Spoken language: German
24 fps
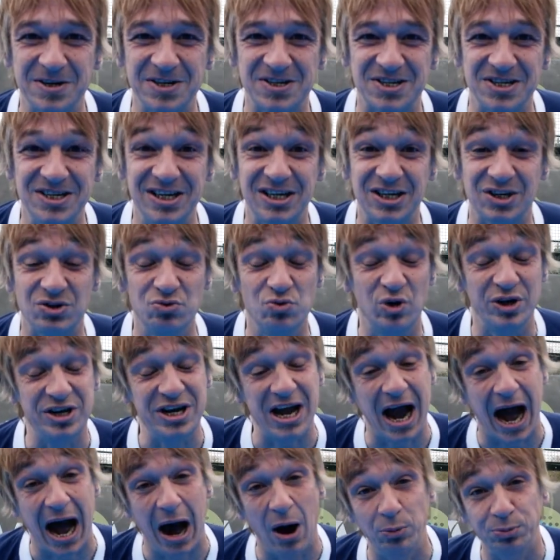es nicht nur die
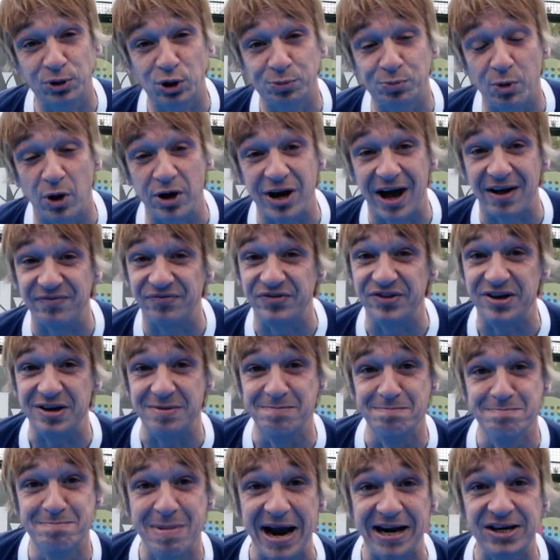Hauptsportarten, die
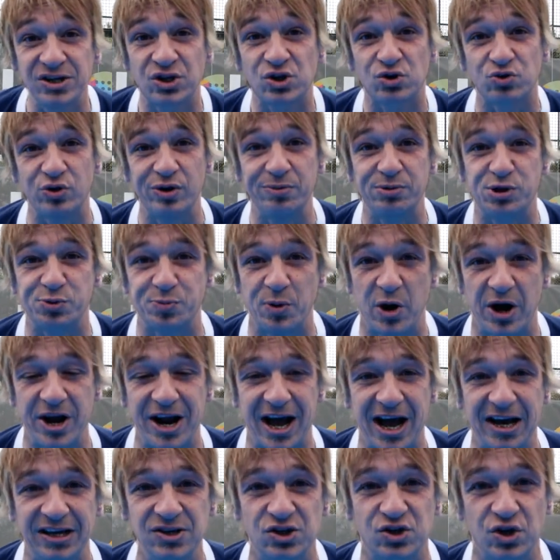
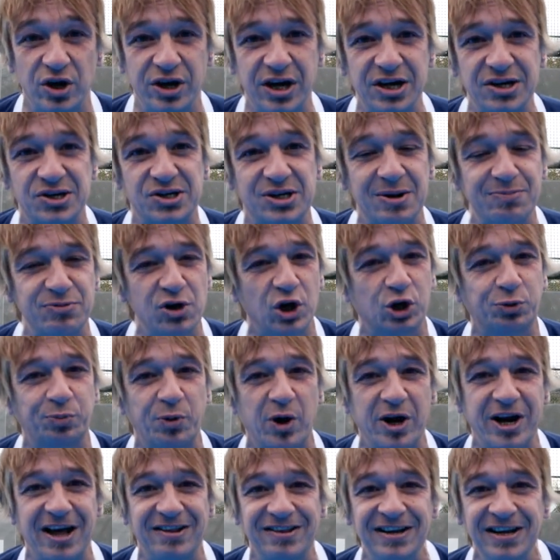Mainstream-Sportarten, sondern es gibt auch
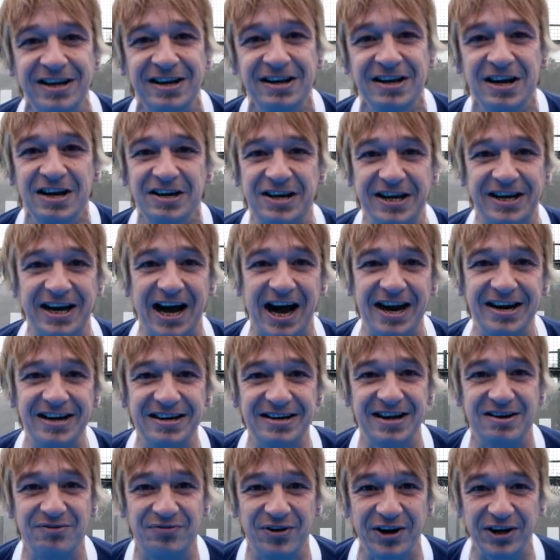Sportarten, die gerade in
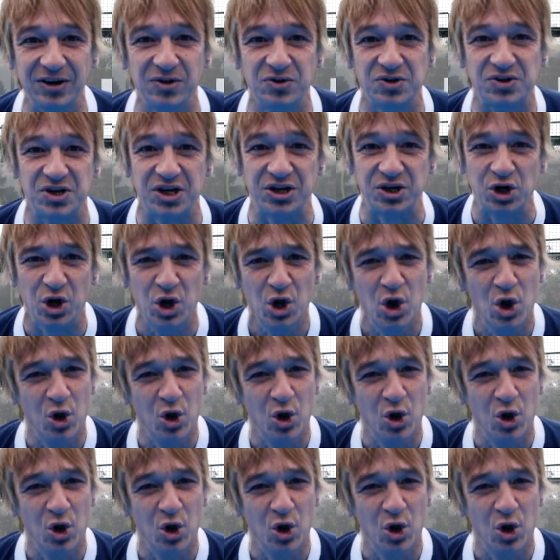der Entwicklung sind.